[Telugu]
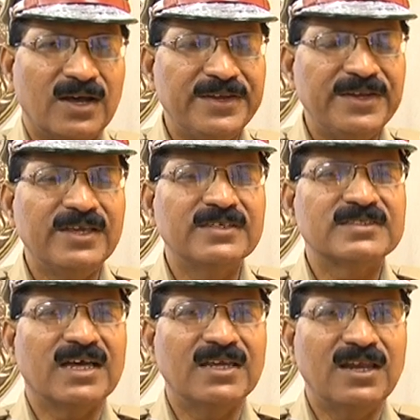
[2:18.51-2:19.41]
అన్ని
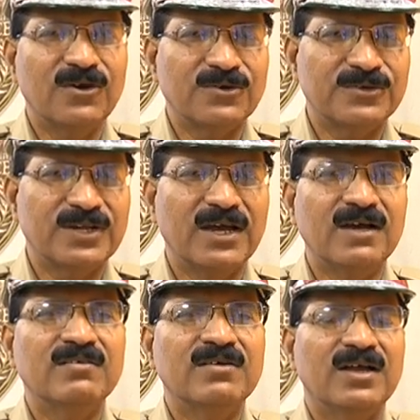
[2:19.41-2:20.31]
స్థాయిల్లో కూడా
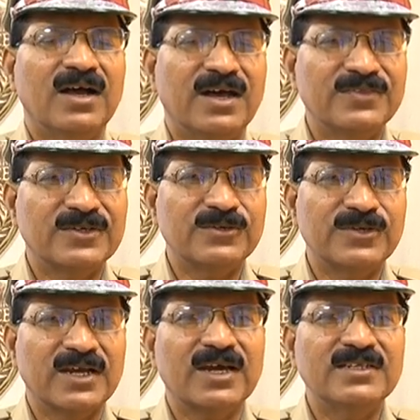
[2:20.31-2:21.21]
అందరూ
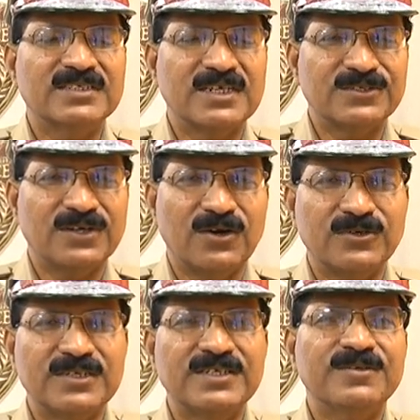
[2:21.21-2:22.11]
కూడా కలిసికట్టుగా
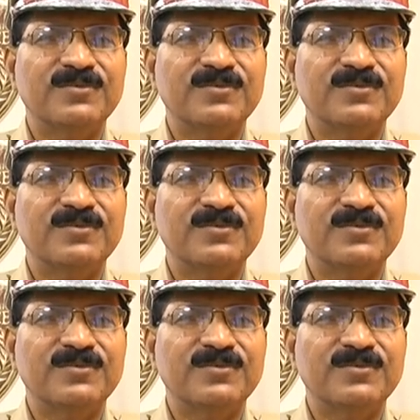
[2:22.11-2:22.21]
ఉండి